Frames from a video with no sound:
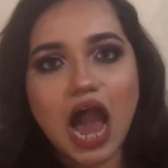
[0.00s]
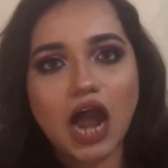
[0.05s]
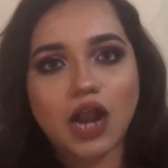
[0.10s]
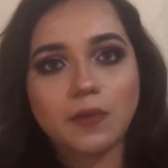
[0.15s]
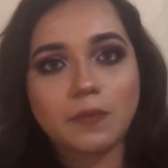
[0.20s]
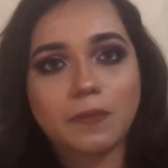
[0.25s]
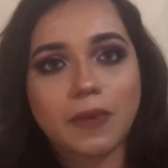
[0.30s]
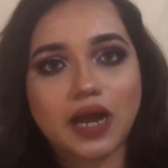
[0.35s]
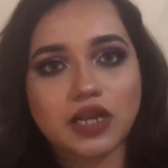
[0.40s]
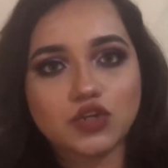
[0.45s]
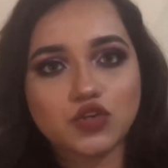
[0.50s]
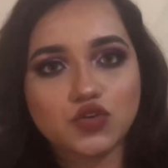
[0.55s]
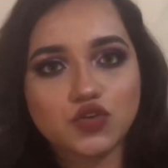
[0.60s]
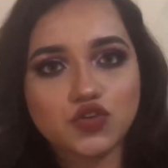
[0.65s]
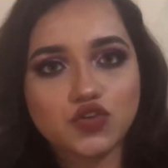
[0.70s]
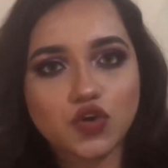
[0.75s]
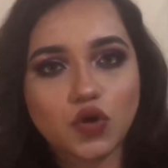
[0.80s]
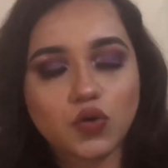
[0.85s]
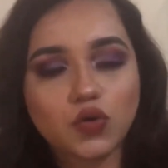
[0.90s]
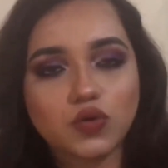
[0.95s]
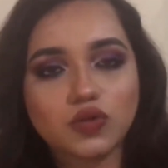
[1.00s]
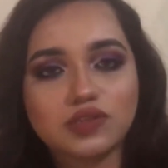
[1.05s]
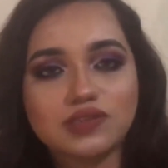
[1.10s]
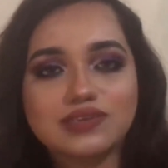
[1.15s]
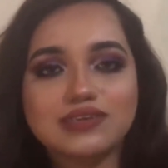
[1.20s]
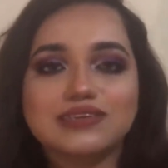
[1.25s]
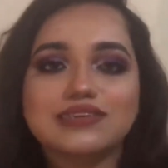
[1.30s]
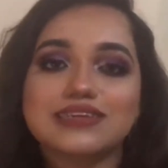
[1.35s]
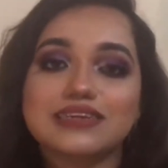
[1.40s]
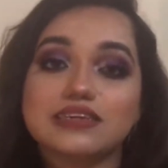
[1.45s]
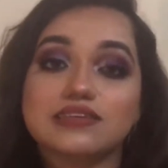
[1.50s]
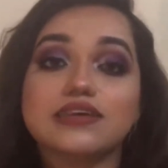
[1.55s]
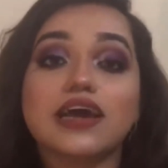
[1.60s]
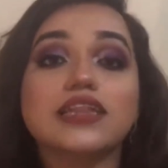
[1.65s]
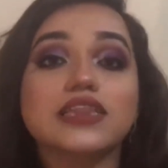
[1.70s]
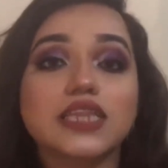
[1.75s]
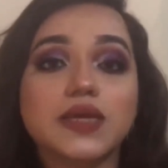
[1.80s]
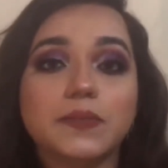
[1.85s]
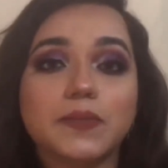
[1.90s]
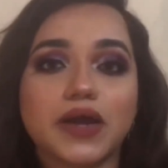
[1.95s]
আর পাঠক যখন সেটা
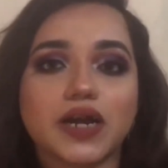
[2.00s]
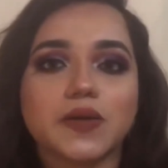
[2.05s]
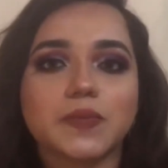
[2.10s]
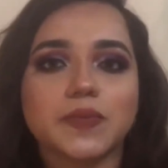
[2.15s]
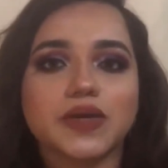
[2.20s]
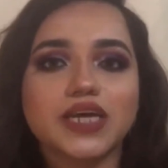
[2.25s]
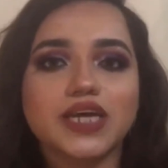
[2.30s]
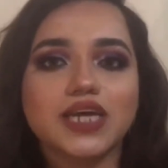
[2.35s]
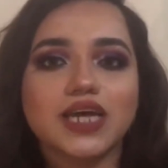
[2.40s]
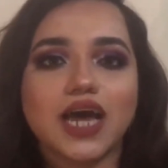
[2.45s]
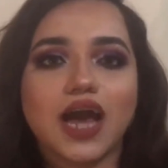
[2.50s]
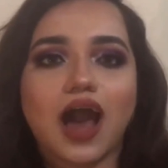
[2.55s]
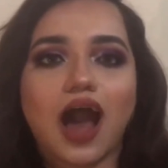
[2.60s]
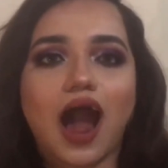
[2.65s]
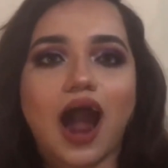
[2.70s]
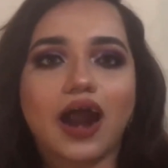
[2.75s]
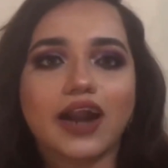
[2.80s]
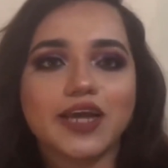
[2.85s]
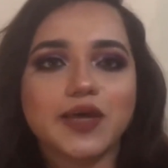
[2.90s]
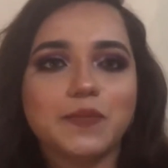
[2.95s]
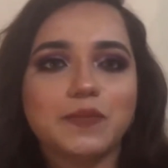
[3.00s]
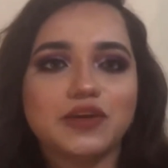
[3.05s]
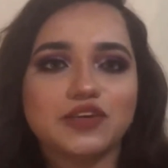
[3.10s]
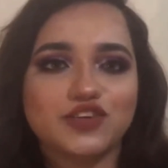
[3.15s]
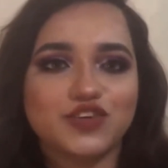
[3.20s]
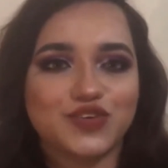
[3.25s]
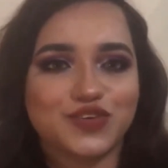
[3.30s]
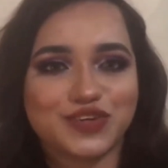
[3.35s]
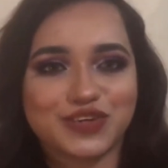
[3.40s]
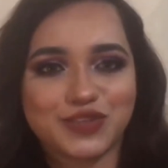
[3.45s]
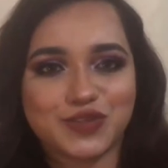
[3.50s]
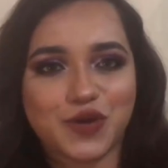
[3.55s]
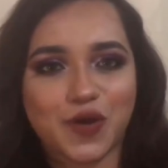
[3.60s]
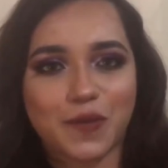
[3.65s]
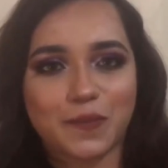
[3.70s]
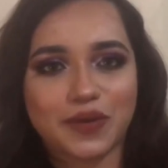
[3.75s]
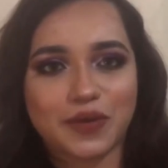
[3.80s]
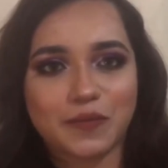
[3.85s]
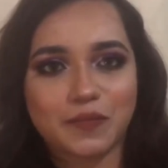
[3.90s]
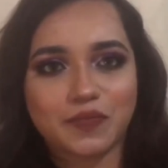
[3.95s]
জানতে পারবে আরেকবার শিহরিত
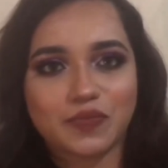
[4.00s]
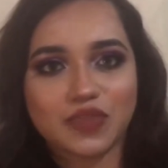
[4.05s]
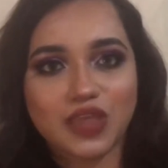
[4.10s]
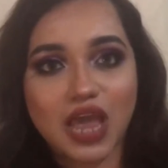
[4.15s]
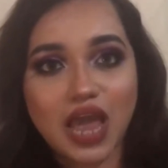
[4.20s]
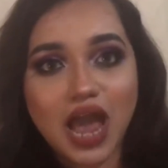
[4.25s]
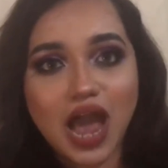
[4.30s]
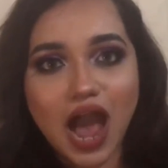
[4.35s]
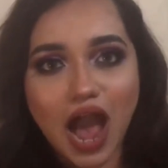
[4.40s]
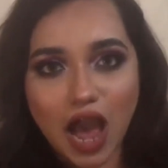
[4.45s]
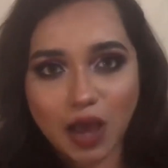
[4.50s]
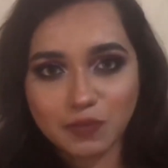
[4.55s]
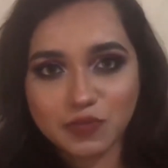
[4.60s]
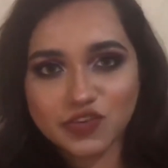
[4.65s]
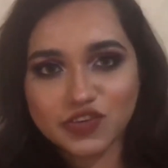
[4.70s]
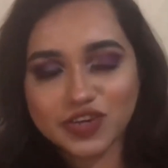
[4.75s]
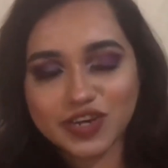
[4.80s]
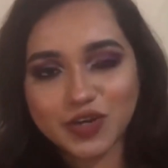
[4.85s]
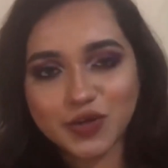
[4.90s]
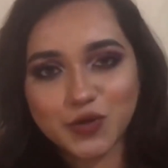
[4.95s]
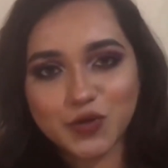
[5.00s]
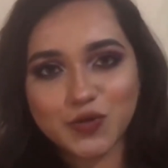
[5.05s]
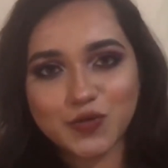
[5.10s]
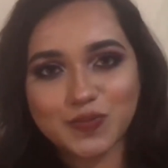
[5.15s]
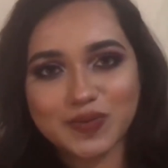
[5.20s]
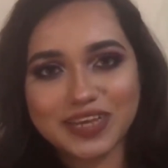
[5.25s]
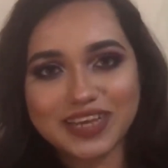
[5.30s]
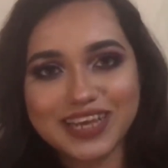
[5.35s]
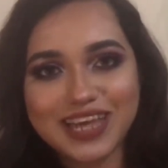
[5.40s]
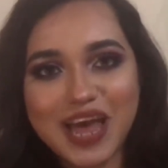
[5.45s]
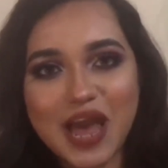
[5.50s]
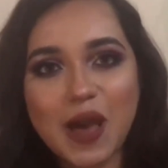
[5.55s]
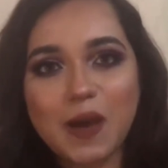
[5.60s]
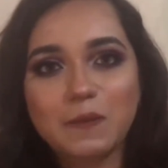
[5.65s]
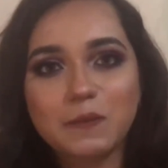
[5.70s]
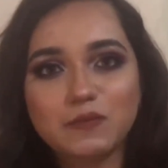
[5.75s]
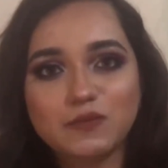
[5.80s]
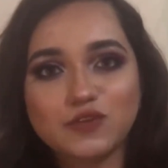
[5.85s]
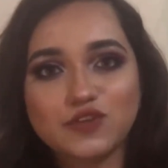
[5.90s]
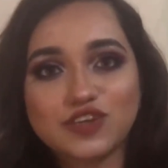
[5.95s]
হবে আবিষ্কার করবে
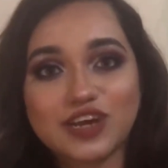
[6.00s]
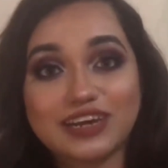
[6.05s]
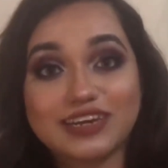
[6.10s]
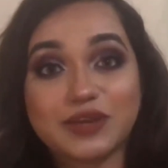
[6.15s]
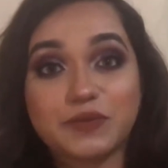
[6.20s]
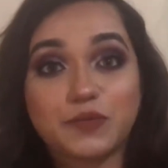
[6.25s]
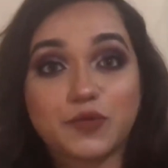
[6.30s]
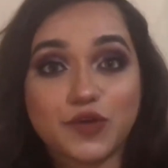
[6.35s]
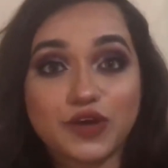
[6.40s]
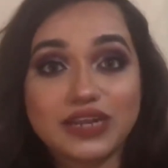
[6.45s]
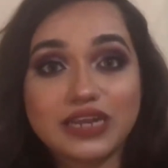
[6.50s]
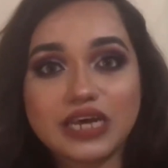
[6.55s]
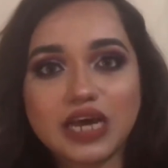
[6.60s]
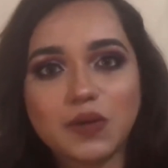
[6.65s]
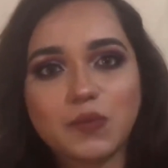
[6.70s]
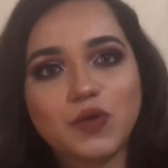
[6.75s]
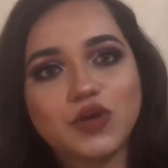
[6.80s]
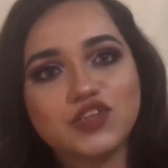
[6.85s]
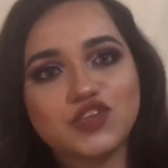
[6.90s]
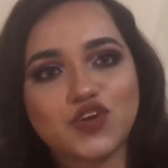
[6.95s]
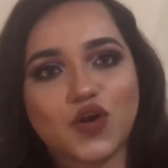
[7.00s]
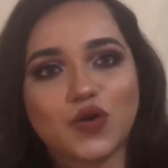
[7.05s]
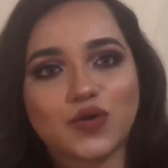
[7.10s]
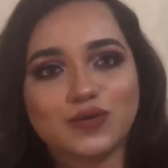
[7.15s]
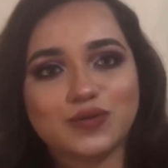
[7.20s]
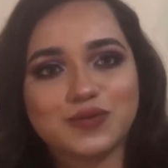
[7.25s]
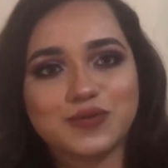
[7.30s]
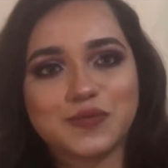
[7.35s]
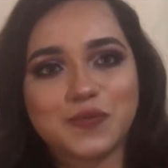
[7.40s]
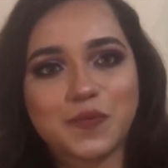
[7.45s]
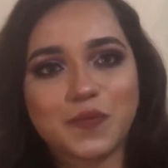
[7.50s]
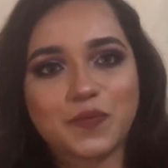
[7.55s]
মুস্কানের প্রহেলিকাময় জগৎ